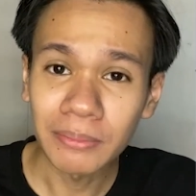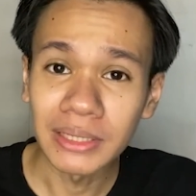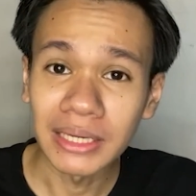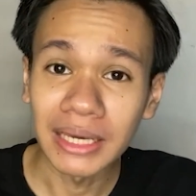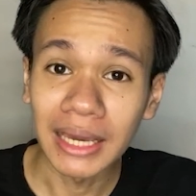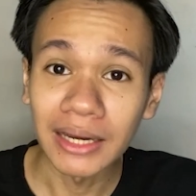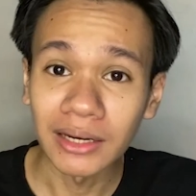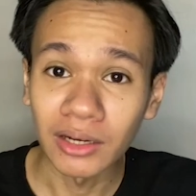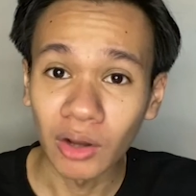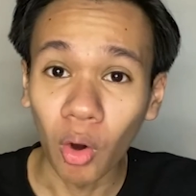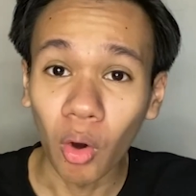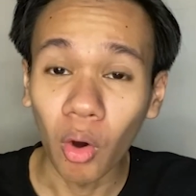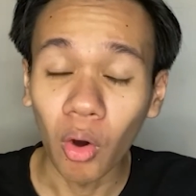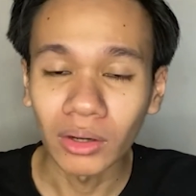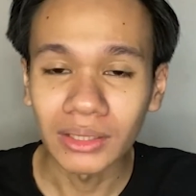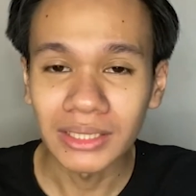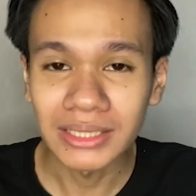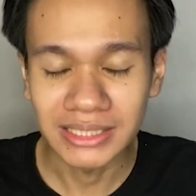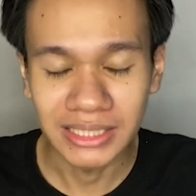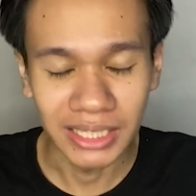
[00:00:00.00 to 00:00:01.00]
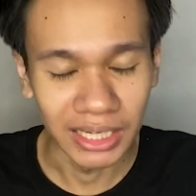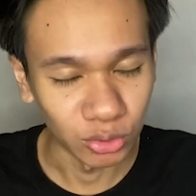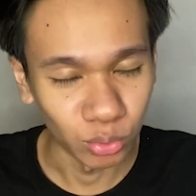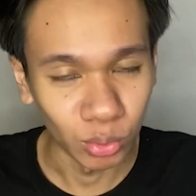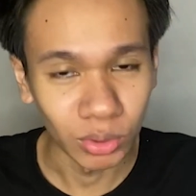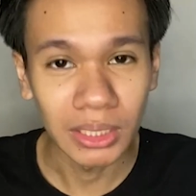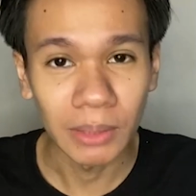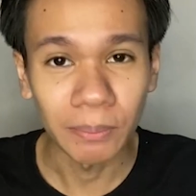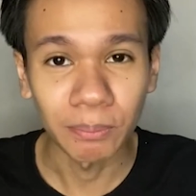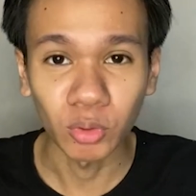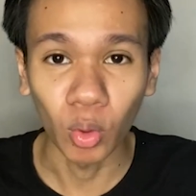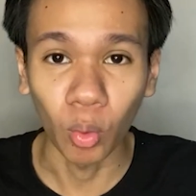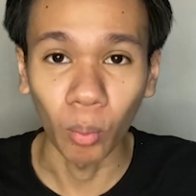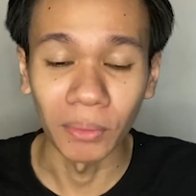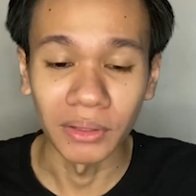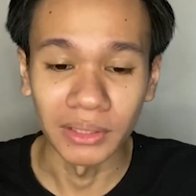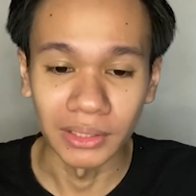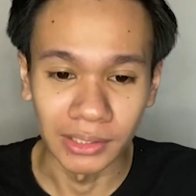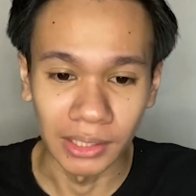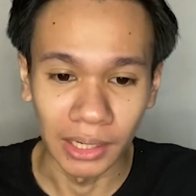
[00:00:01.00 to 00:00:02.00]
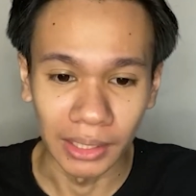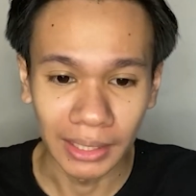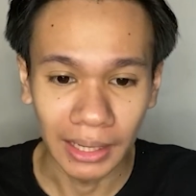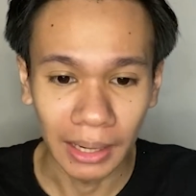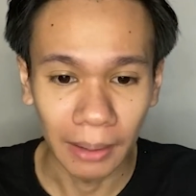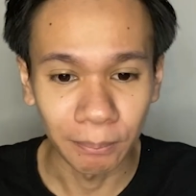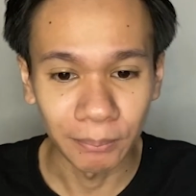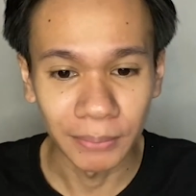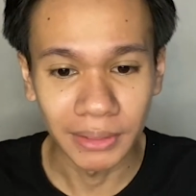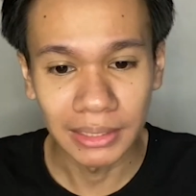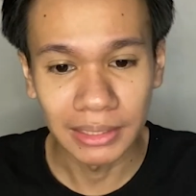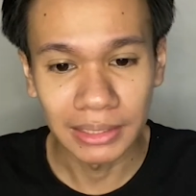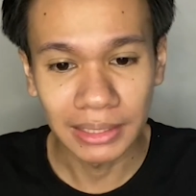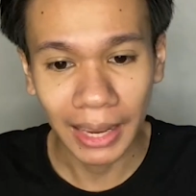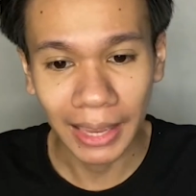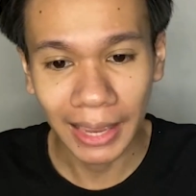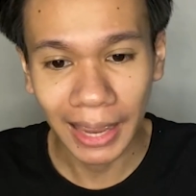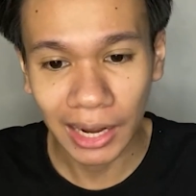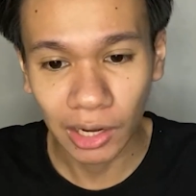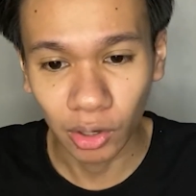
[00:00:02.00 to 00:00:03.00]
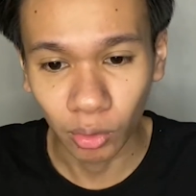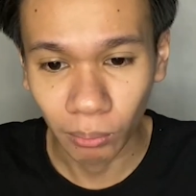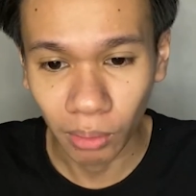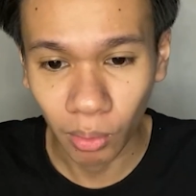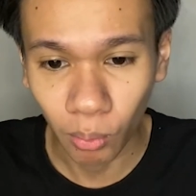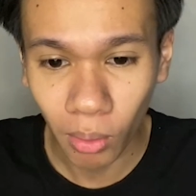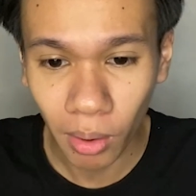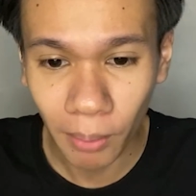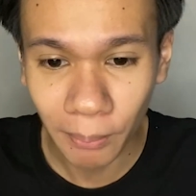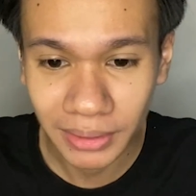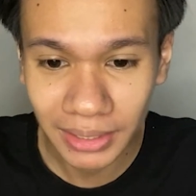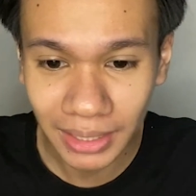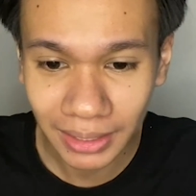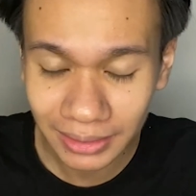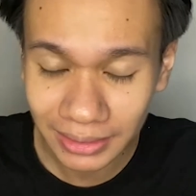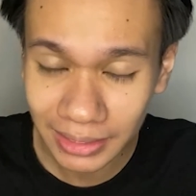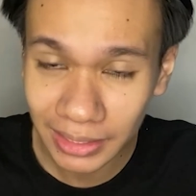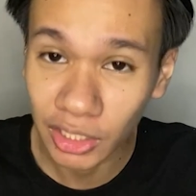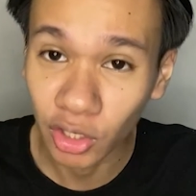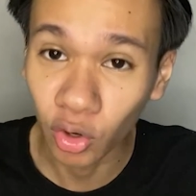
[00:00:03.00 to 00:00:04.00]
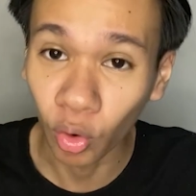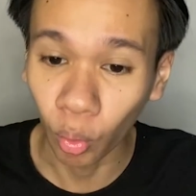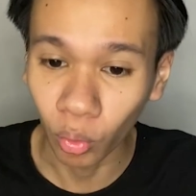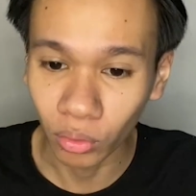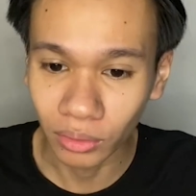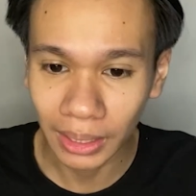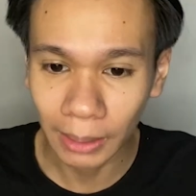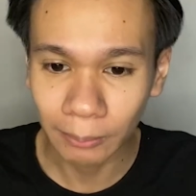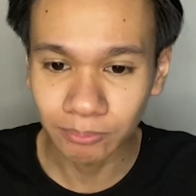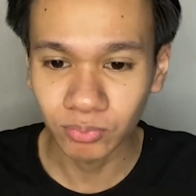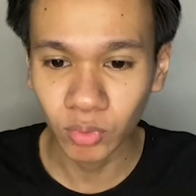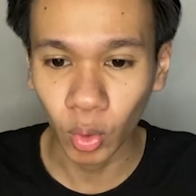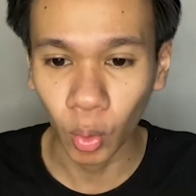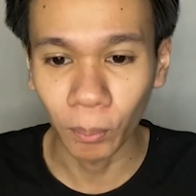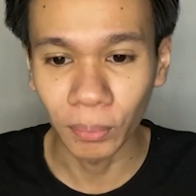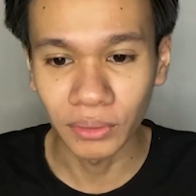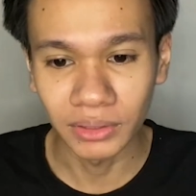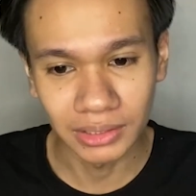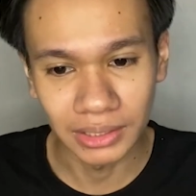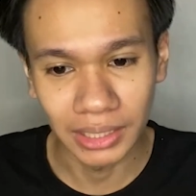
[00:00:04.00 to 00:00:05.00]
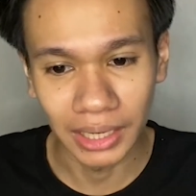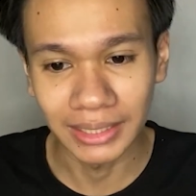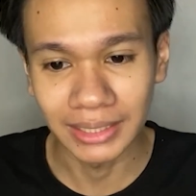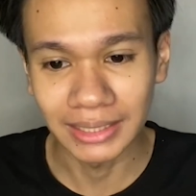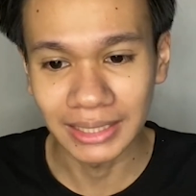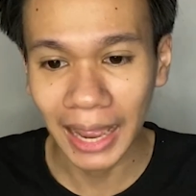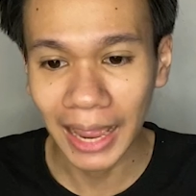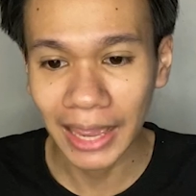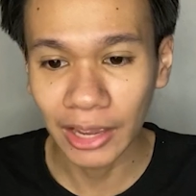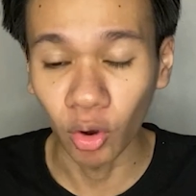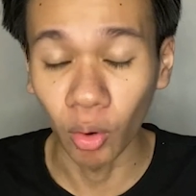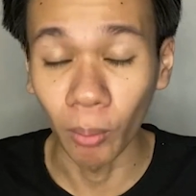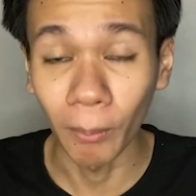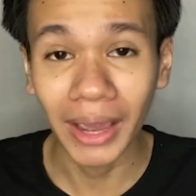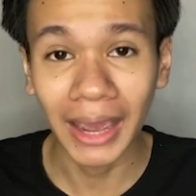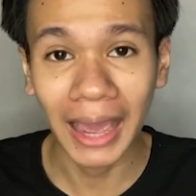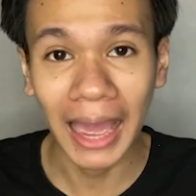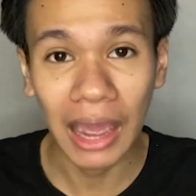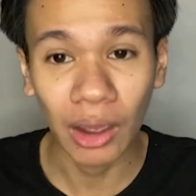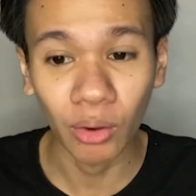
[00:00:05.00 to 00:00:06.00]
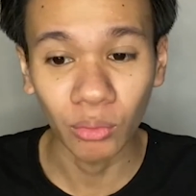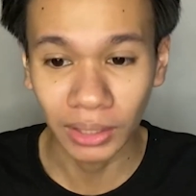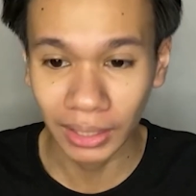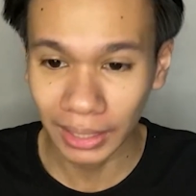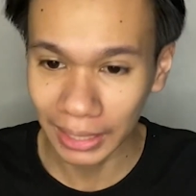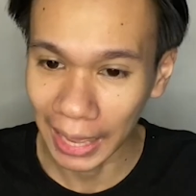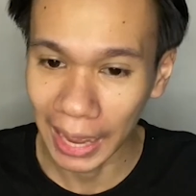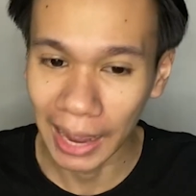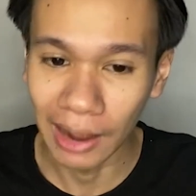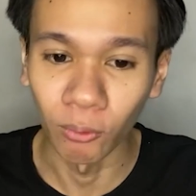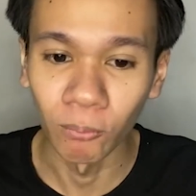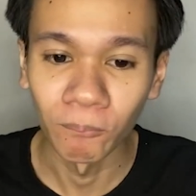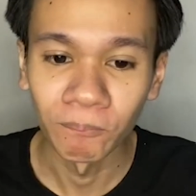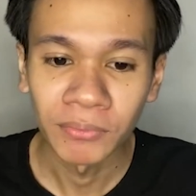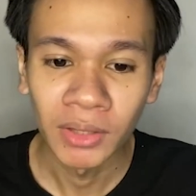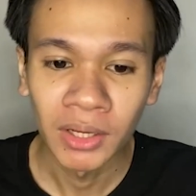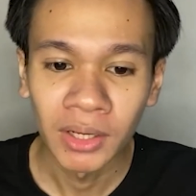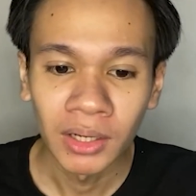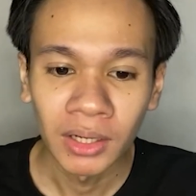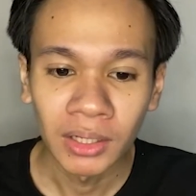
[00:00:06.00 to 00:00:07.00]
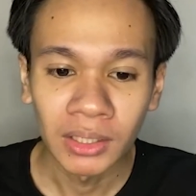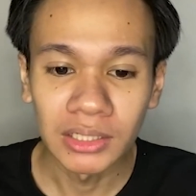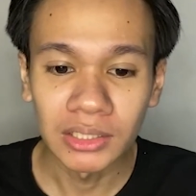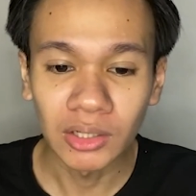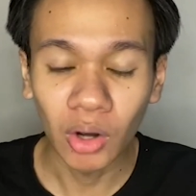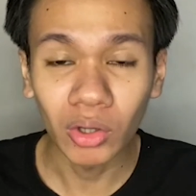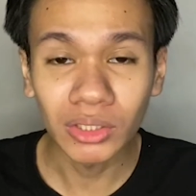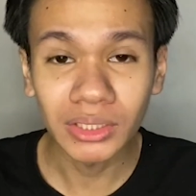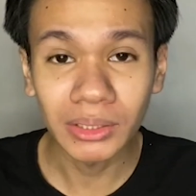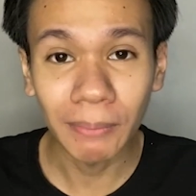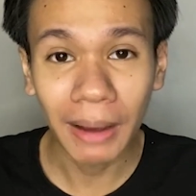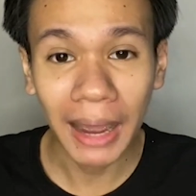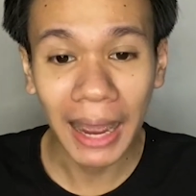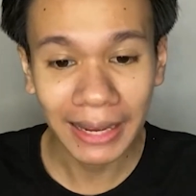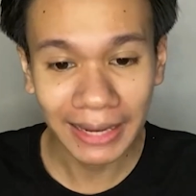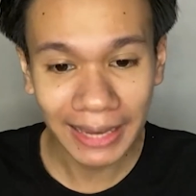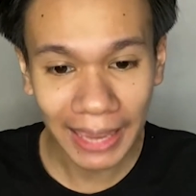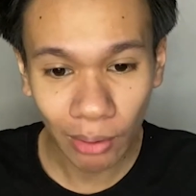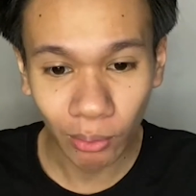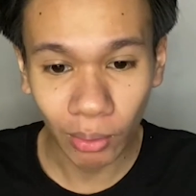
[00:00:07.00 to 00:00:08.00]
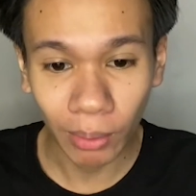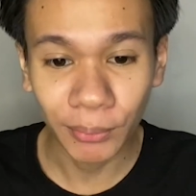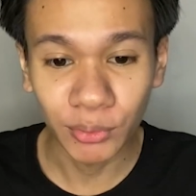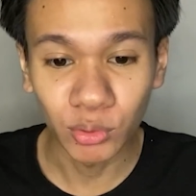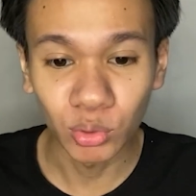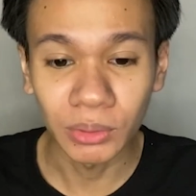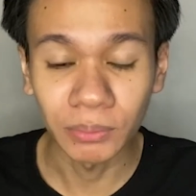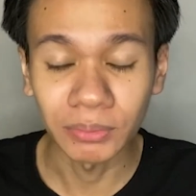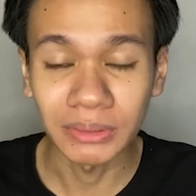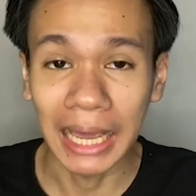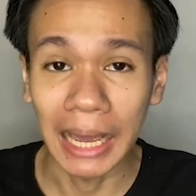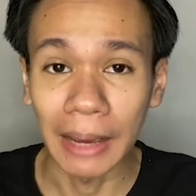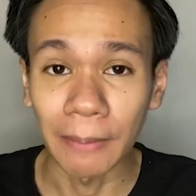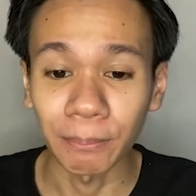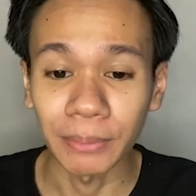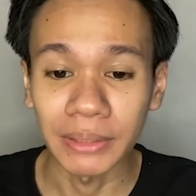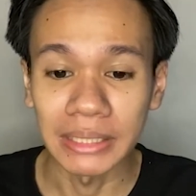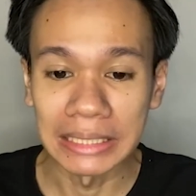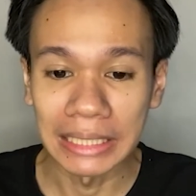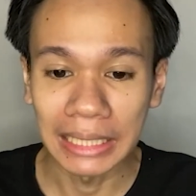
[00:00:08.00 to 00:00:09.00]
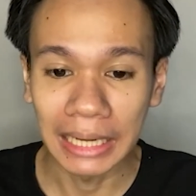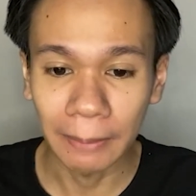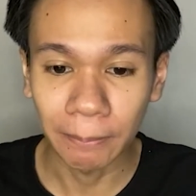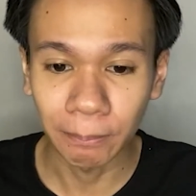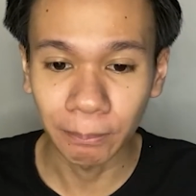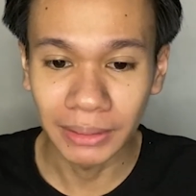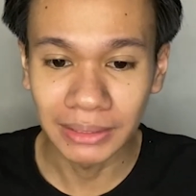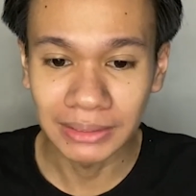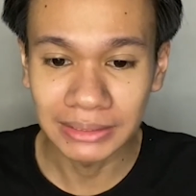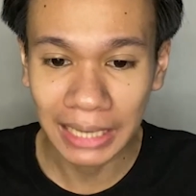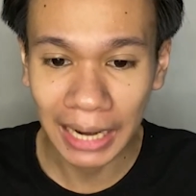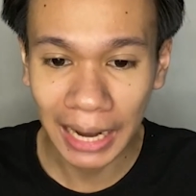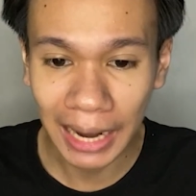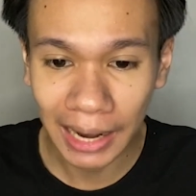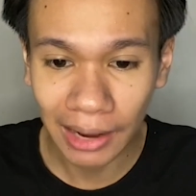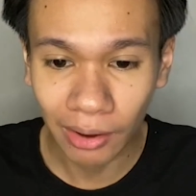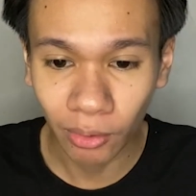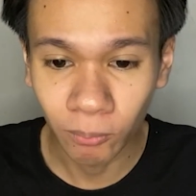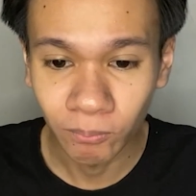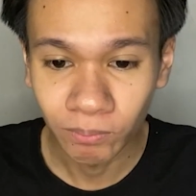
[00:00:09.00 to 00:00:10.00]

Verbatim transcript: มีแค่น้องที่เสียชีวิตที่ตกเป็นเหยื่อนะครับ มีรายงานออกมาว่ามีนักเรียนอีกคนครับ ตกเป็นเหยื่ออีกรายของแม่ค้าคนดังกล่าว คือน้องชบาแก้วครับ อายุ 13 ปีนะครับ เป็นชาว